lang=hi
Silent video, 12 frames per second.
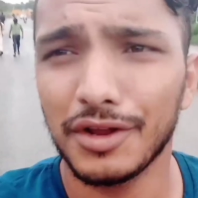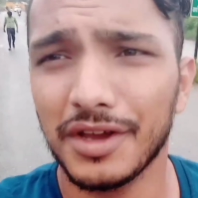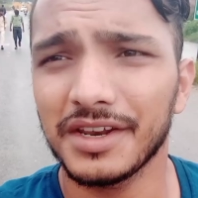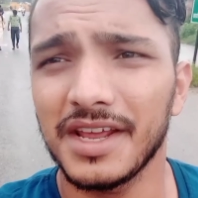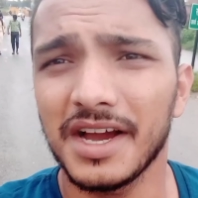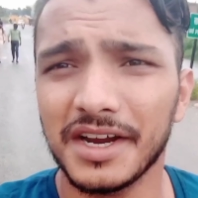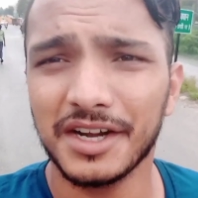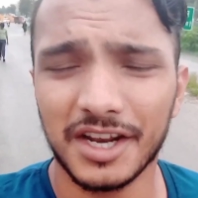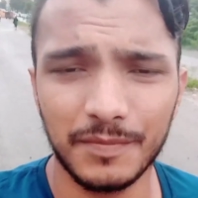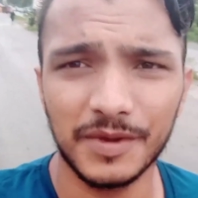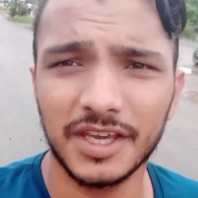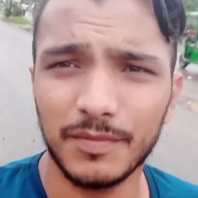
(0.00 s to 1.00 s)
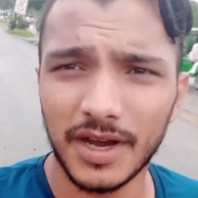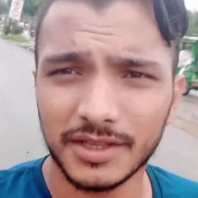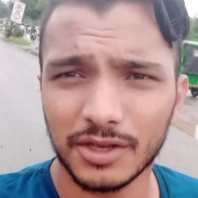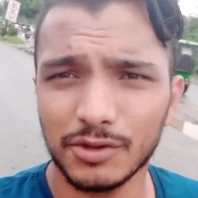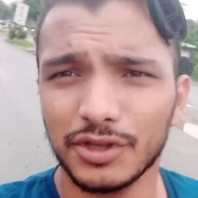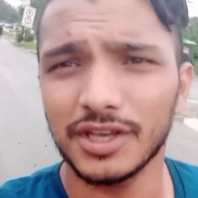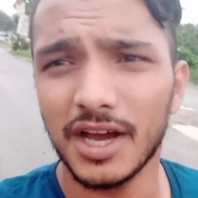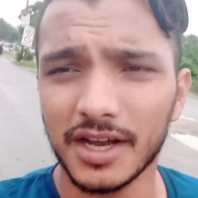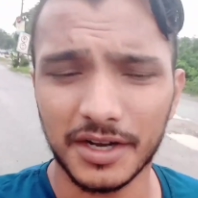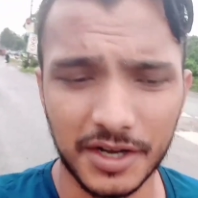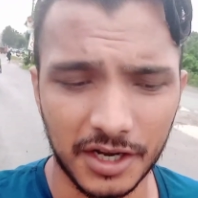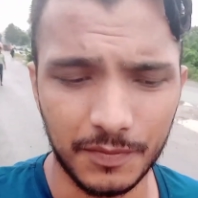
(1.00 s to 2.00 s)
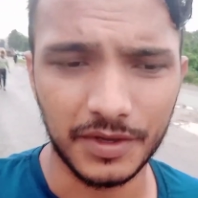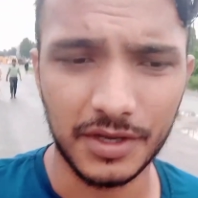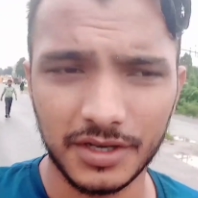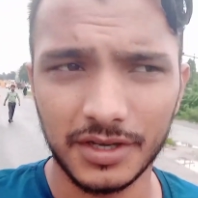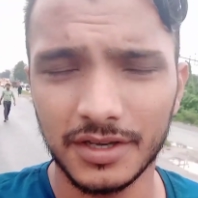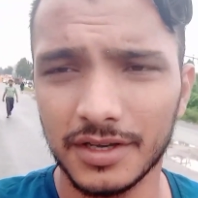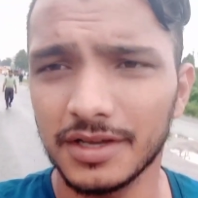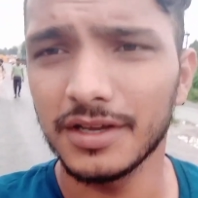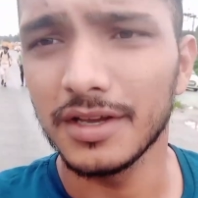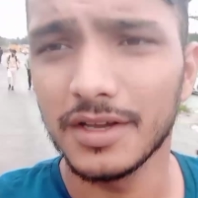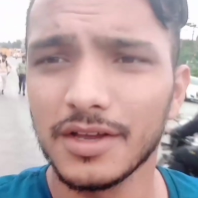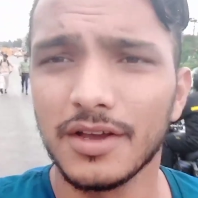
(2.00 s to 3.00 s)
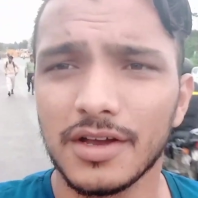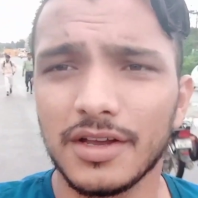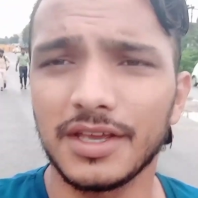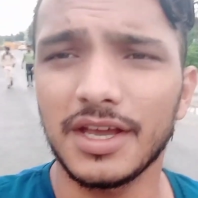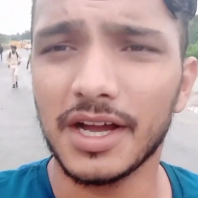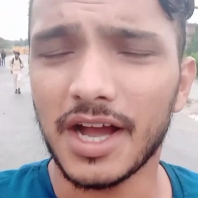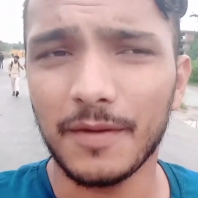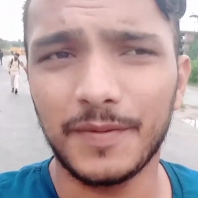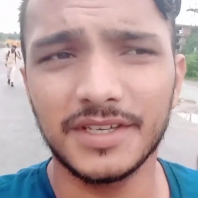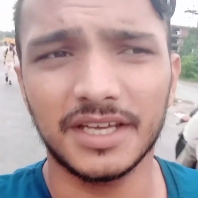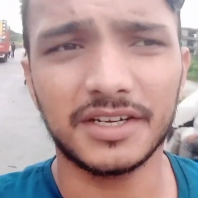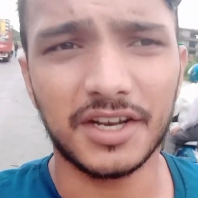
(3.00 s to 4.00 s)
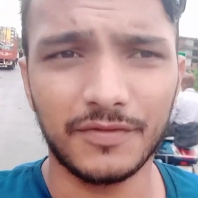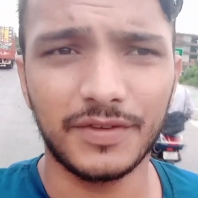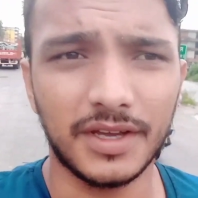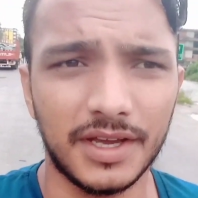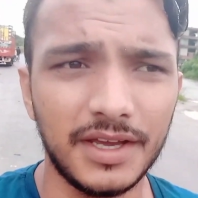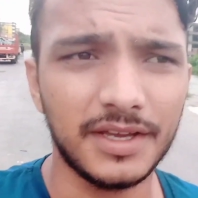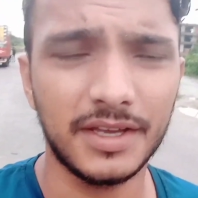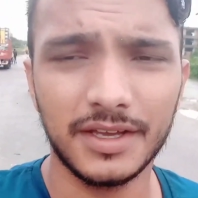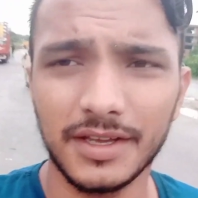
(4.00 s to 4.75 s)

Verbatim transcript: और अगर यहाँ का ट्रैफिक की बात करूँ तो यहाँ का ट्रैफिक यहाँ काफ़ी ज़्यादा ट्रैफिक है